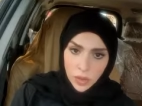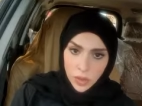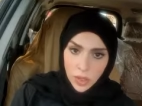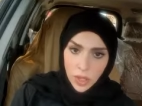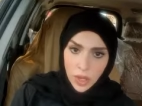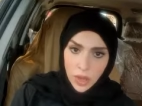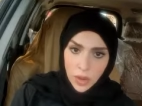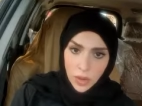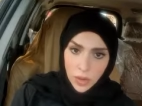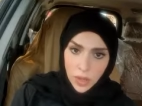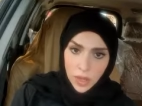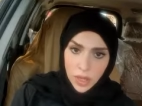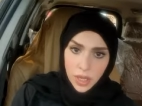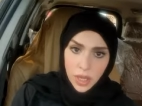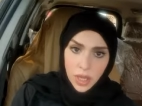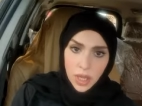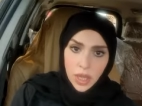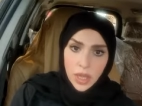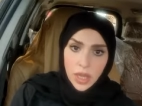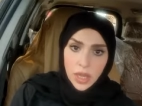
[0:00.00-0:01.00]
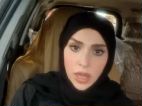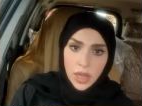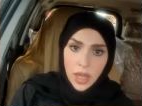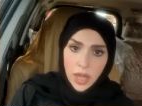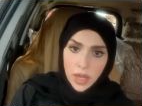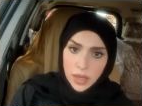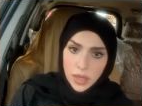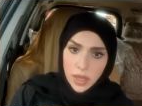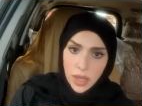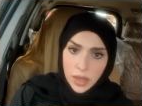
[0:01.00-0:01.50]
التقرحي
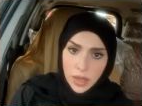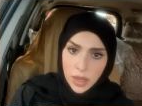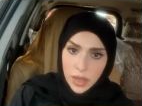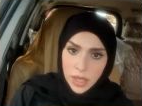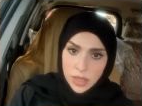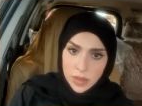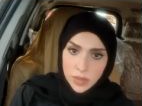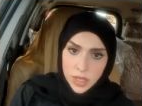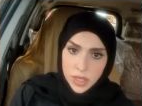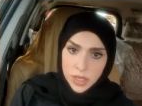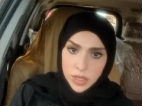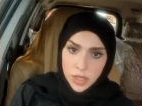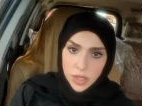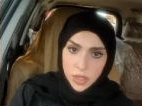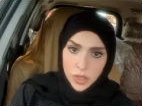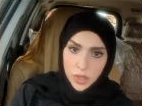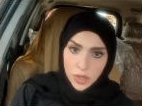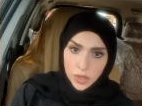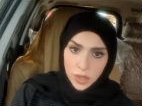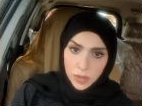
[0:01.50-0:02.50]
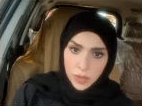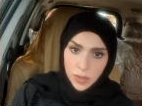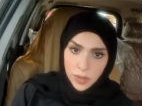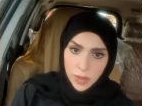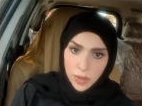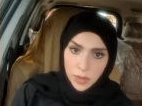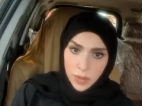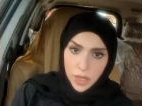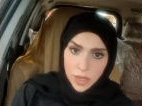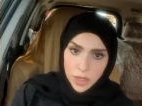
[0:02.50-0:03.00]
لكن هذا لازم تستشير
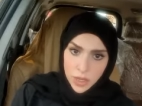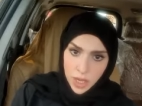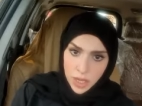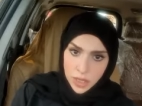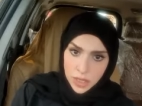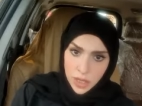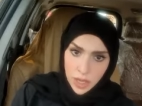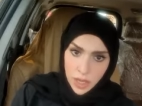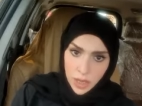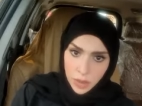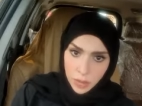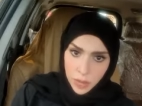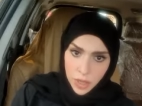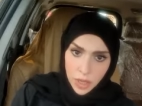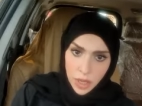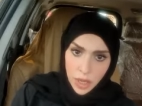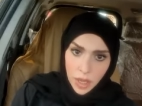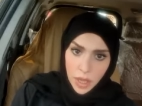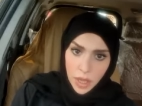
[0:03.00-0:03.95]
طبيبك مال الجهاز الهضمي